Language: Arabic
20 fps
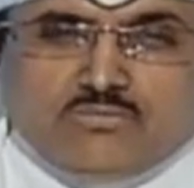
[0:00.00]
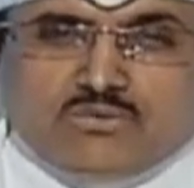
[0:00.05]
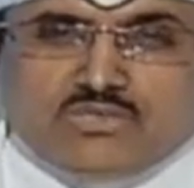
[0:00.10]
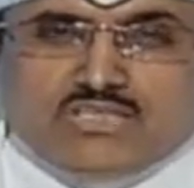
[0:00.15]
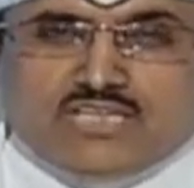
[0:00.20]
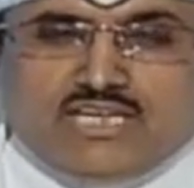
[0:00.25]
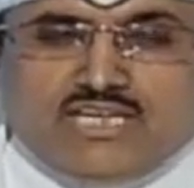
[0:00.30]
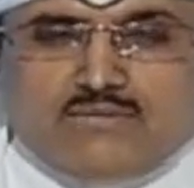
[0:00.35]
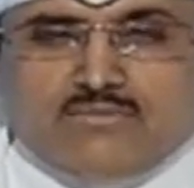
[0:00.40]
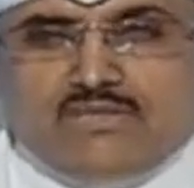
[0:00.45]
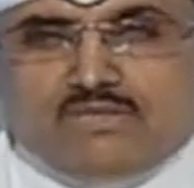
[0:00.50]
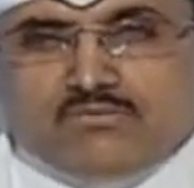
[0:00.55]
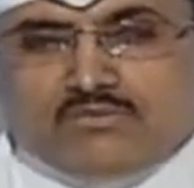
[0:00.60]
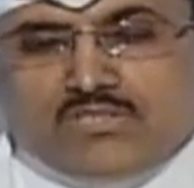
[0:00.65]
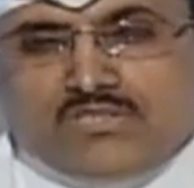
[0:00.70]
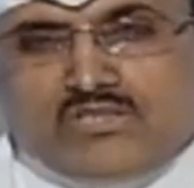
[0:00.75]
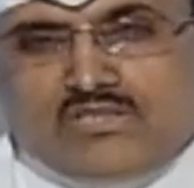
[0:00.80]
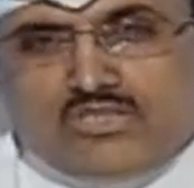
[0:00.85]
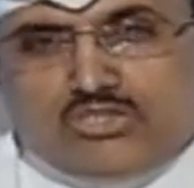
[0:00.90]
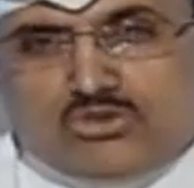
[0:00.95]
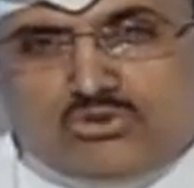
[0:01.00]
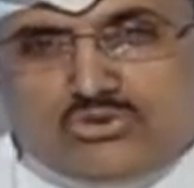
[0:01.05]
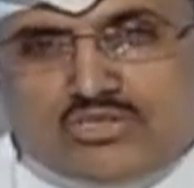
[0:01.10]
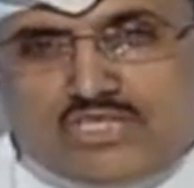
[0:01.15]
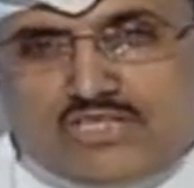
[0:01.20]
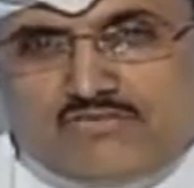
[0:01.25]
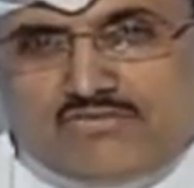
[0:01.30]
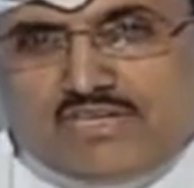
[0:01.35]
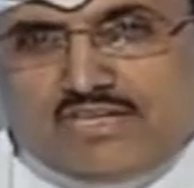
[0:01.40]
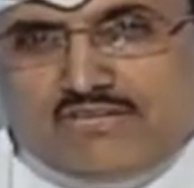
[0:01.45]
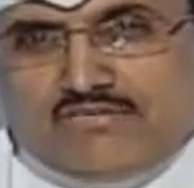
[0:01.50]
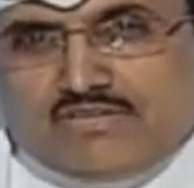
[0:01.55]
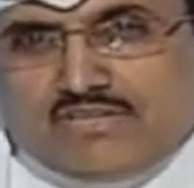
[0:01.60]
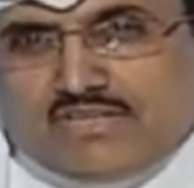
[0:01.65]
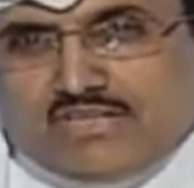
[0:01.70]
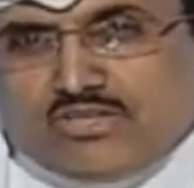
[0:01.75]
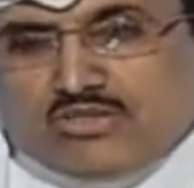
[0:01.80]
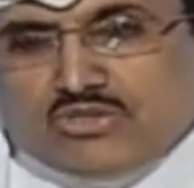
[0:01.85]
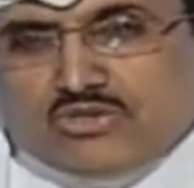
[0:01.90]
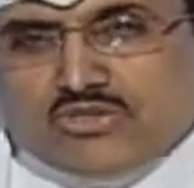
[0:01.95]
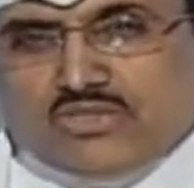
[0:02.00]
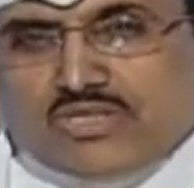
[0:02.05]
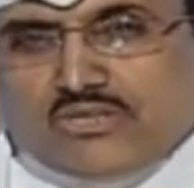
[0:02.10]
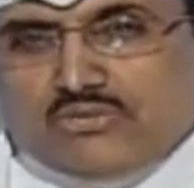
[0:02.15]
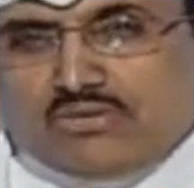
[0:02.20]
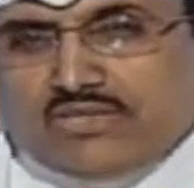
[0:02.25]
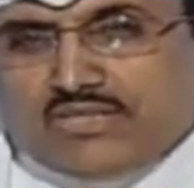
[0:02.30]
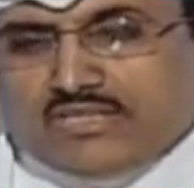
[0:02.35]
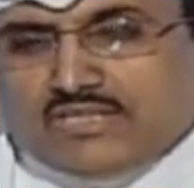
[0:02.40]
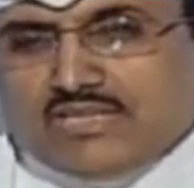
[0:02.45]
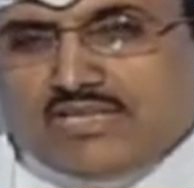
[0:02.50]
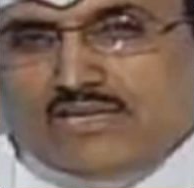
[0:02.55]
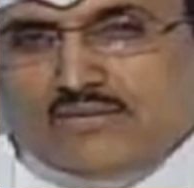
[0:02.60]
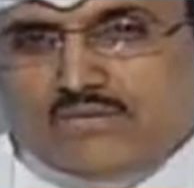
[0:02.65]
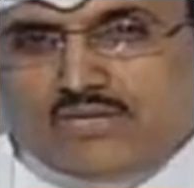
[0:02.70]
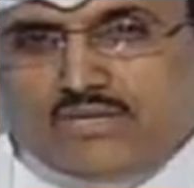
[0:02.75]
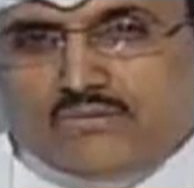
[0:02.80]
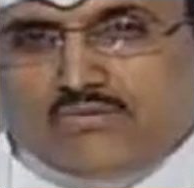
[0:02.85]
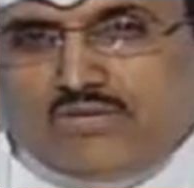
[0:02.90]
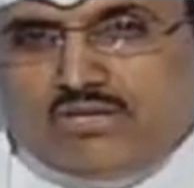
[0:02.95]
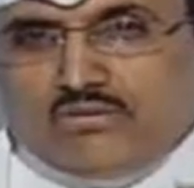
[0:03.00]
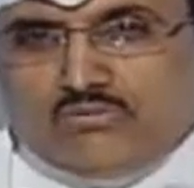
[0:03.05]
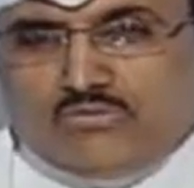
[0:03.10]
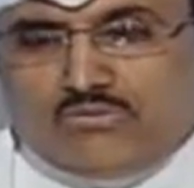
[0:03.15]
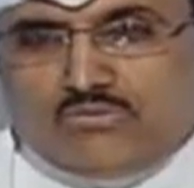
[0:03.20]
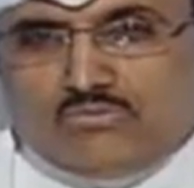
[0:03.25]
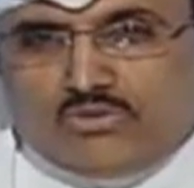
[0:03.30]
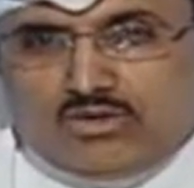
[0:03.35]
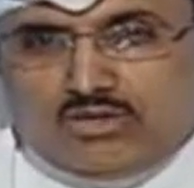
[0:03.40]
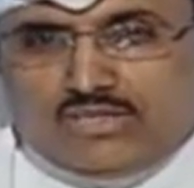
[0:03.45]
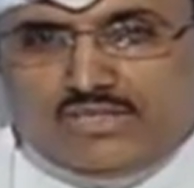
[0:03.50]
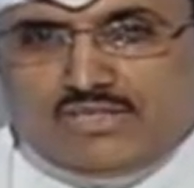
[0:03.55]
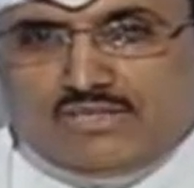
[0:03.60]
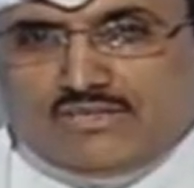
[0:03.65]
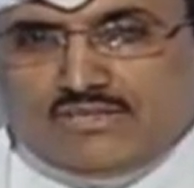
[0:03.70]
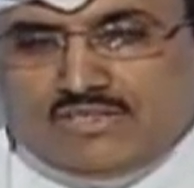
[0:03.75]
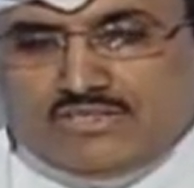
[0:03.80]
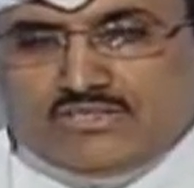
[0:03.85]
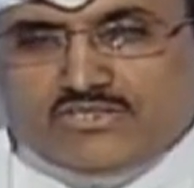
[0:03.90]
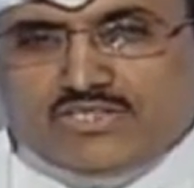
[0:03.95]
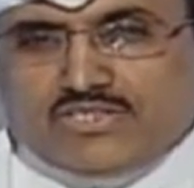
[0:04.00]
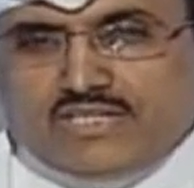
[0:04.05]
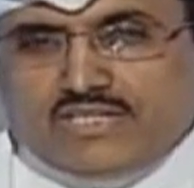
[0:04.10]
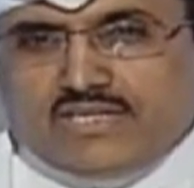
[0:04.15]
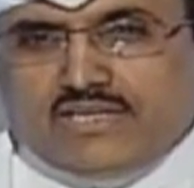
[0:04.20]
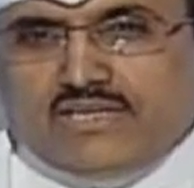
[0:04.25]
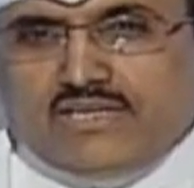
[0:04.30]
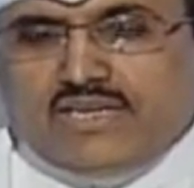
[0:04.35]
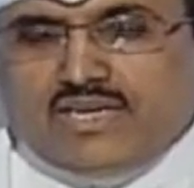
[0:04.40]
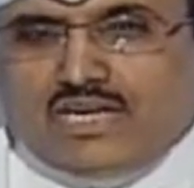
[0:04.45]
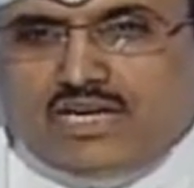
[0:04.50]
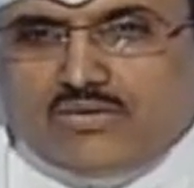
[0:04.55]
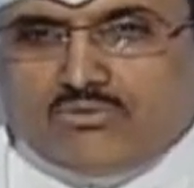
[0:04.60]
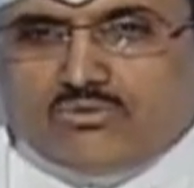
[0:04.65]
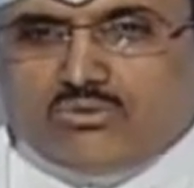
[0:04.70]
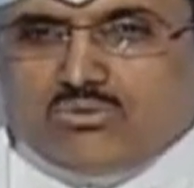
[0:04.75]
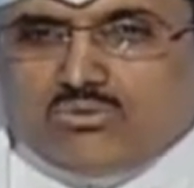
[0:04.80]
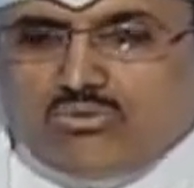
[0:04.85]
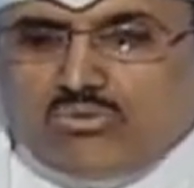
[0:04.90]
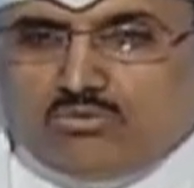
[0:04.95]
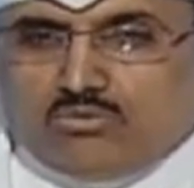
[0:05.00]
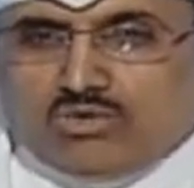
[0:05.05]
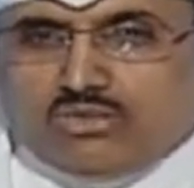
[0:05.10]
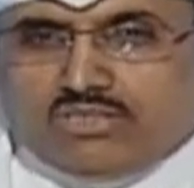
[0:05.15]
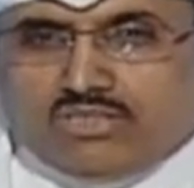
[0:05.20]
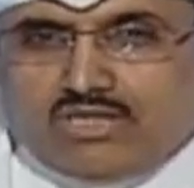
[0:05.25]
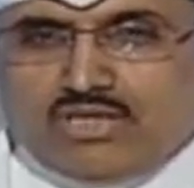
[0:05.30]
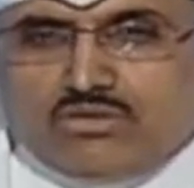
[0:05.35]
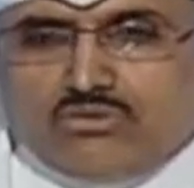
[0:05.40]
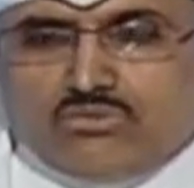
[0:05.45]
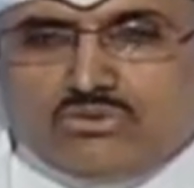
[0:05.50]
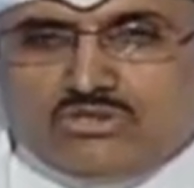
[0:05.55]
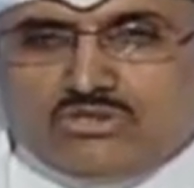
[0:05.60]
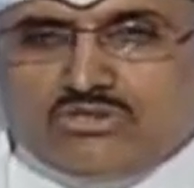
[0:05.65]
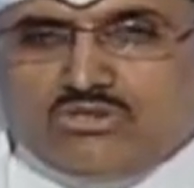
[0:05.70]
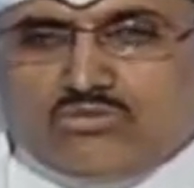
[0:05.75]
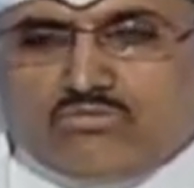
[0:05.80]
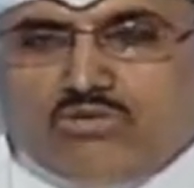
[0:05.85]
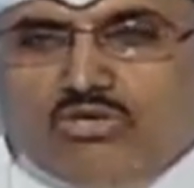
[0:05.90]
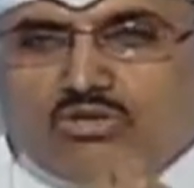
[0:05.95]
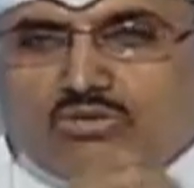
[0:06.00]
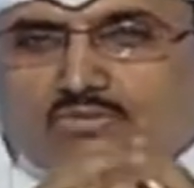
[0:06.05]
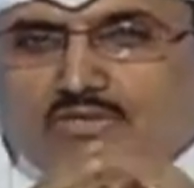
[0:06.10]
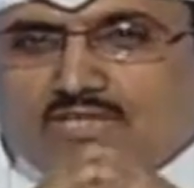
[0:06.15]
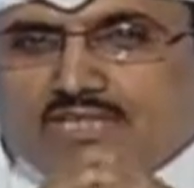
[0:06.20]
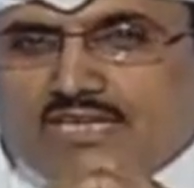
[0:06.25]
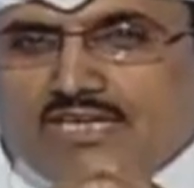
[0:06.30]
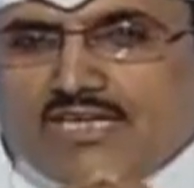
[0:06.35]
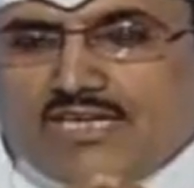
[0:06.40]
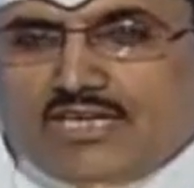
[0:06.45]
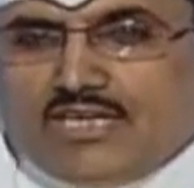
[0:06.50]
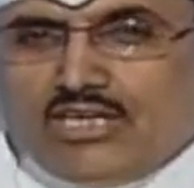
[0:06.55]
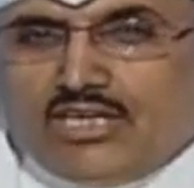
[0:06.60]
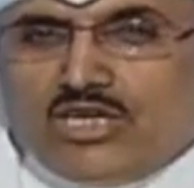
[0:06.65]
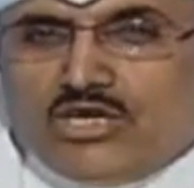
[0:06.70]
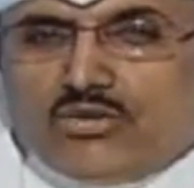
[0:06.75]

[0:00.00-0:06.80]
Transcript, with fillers: متكاملة يمكن عندنا جزئين في هالفقرة الجزء الأول نتكلم على بعض المواضيع الرئيسية أو موضوع مختار ونعطيكم معلومات عليه